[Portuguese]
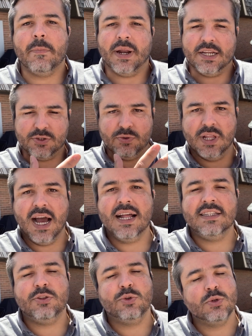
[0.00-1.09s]
para estudar,
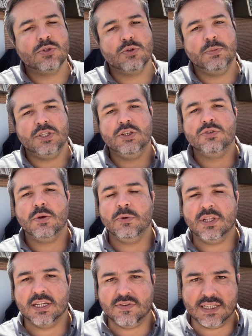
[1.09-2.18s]
ter todo o subsídio que
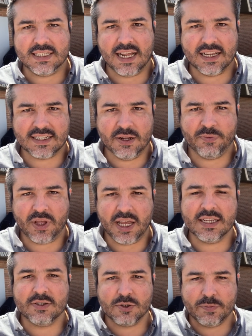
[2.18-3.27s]
muitas vezes elas não têm
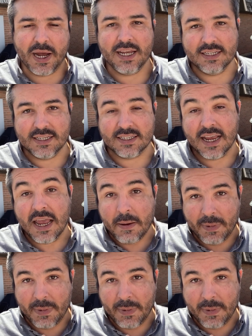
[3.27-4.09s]
em seus países.